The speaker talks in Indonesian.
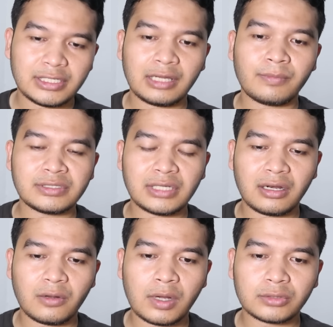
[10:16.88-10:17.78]
Seiring
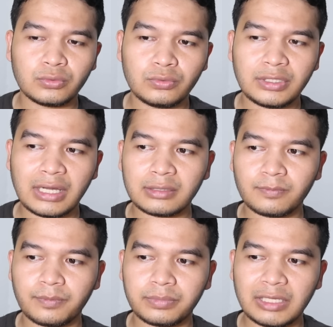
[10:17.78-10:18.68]
berjalannya waktu
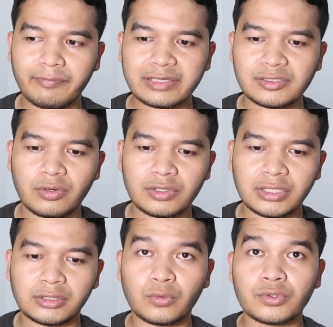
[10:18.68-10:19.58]
dengan timnas
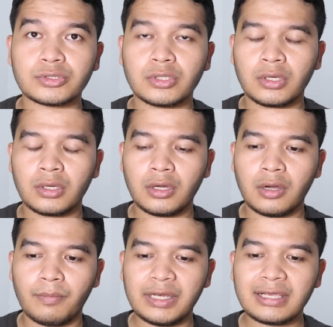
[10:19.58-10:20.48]
Indonesia terus
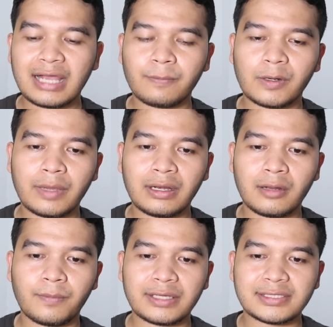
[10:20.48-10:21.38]
meningkat
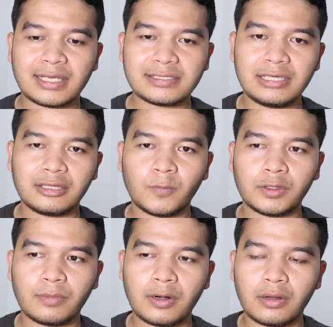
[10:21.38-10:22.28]
permainan prestasi ya
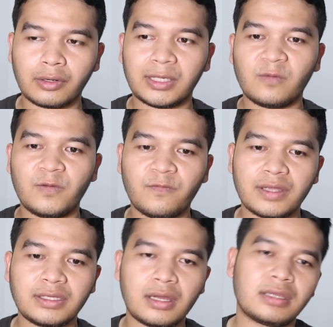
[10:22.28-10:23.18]
teman-teman ranking
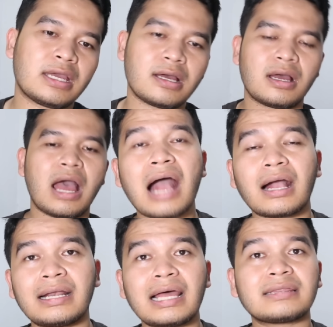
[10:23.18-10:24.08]
FIFA-nya ya
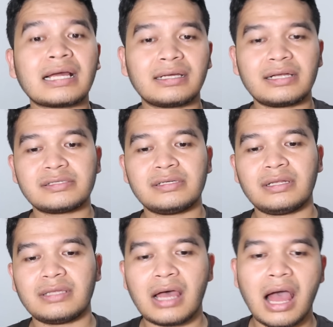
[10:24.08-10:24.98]
akan datang dengan
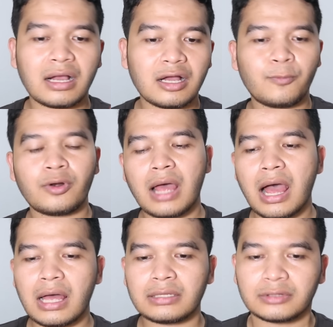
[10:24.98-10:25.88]
sendirinya angka pun
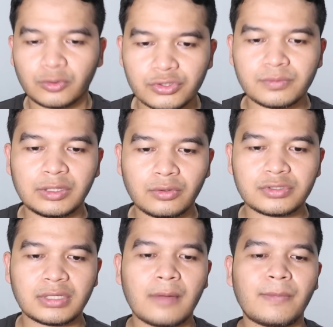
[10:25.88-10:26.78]

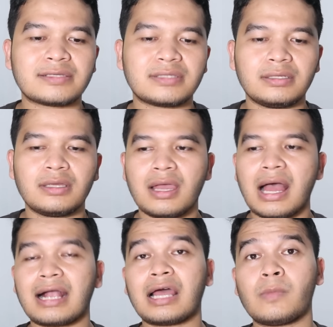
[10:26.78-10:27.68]
terus-menerus pasti
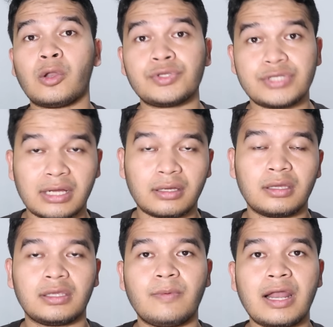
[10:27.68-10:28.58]
akan melonjak.
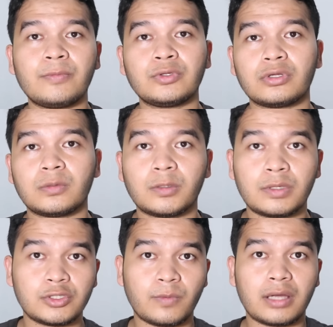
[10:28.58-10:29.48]
Gimana menurut
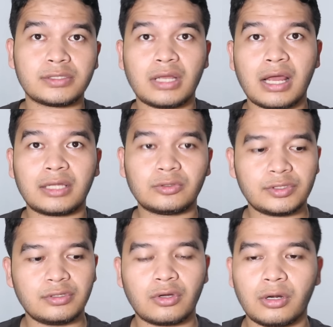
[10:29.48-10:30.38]
teman-teman? Coba silahkan
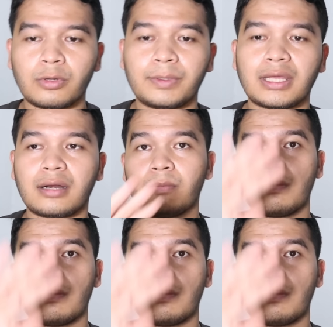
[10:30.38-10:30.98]
tulis di kolom komentar.